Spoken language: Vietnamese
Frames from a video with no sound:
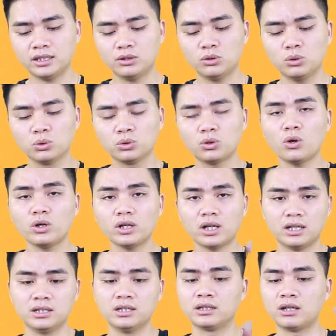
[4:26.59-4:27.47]
sẽ thu tốt
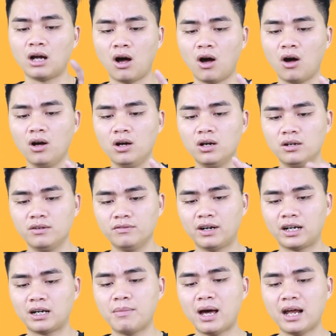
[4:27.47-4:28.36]
ở hướng đó
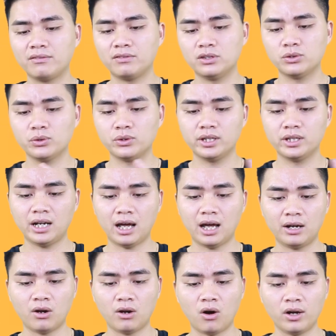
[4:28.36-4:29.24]
và các bạn ví dụ như
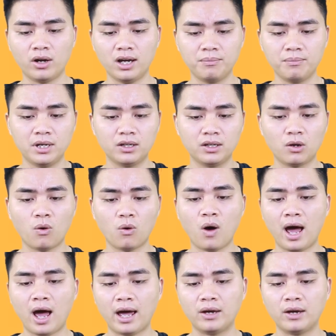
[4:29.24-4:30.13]
là nói ở bên
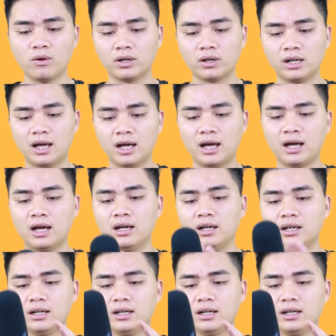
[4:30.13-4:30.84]
ngoài hoặc là